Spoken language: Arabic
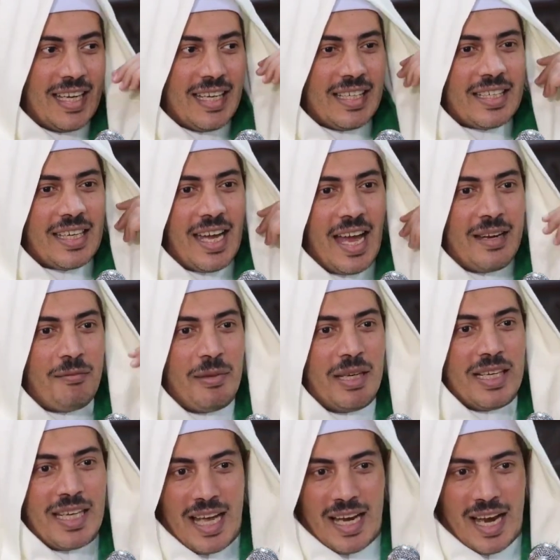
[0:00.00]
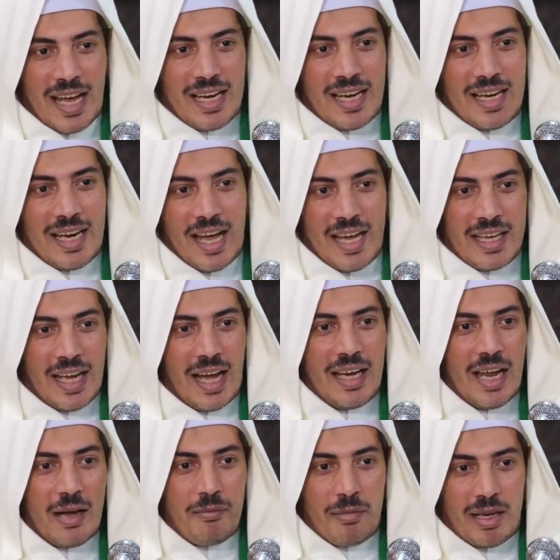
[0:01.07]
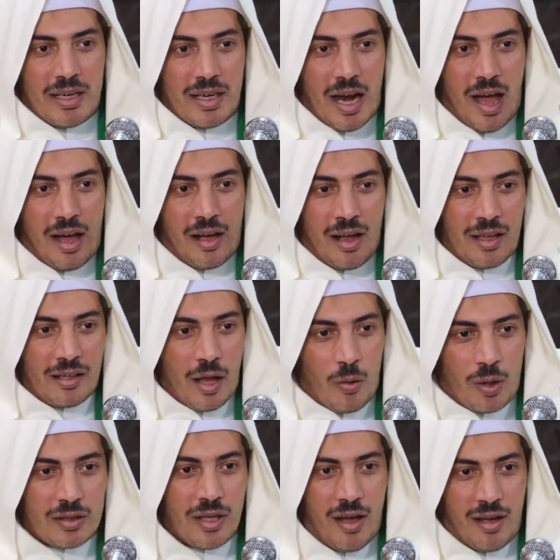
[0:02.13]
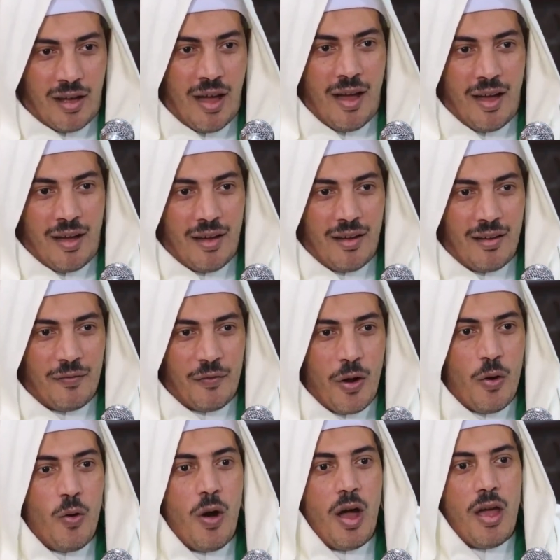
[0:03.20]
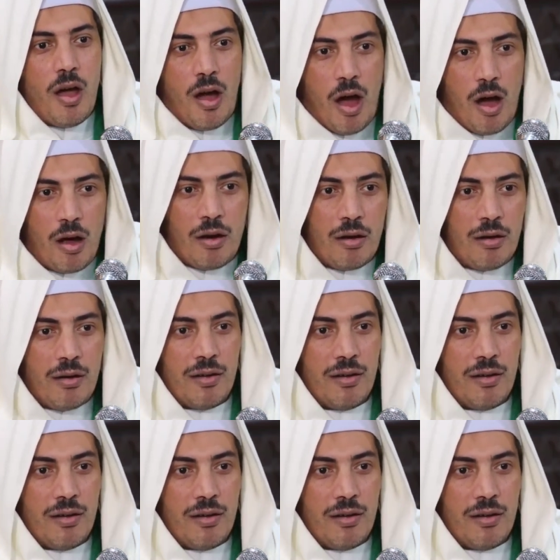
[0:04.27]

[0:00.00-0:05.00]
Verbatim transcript: إن كان من جلال الله على من أعرض وطغى فهو يقهر